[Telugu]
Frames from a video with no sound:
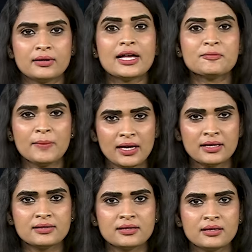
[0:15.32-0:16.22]
దట్
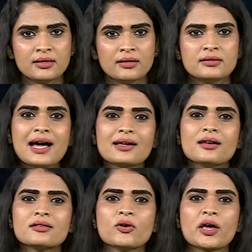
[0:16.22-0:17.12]
మీన్స్
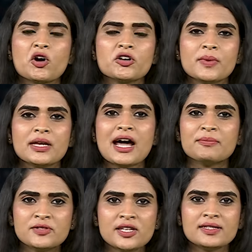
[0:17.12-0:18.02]
జాకీలతో ఎకానమీని
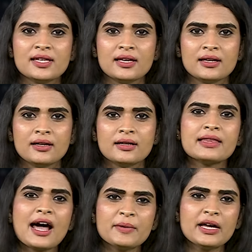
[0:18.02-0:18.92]
అప్ చేసి
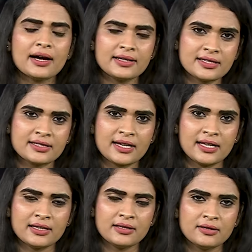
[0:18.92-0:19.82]
తామే హైయెస్ట్
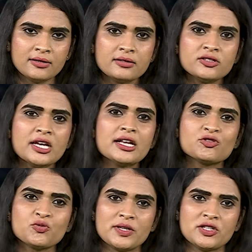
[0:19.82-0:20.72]
అని చైనా
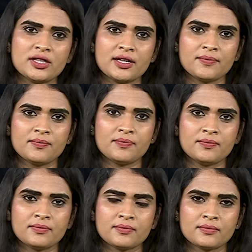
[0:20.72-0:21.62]
చూపించింది
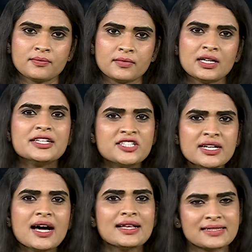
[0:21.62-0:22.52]

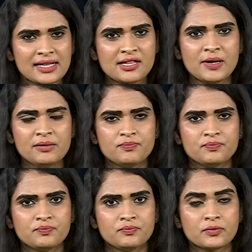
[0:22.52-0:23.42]
నిజంగా అలా సాధ్యమా
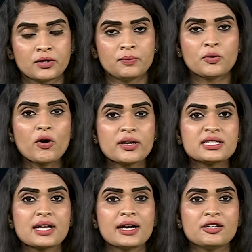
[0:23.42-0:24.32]

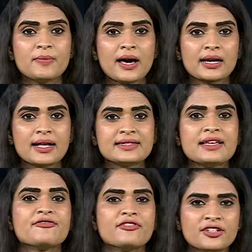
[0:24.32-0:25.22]
ప్రోగ్రెస్ కార్డులో
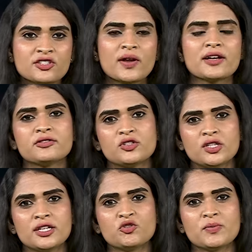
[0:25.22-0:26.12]
మార్కులేసి ఫస్ట్ ర్యాంక్
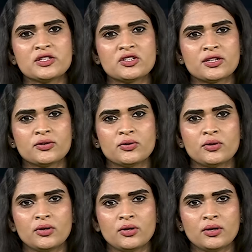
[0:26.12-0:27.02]
వచ్చిందని చూపించినట్టు
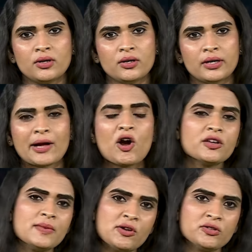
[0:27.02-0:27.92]

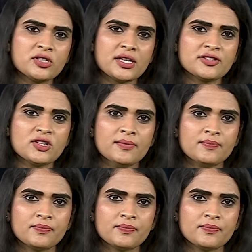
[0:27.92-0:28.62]
ఎకానమీలోనూ చేయొచ్చా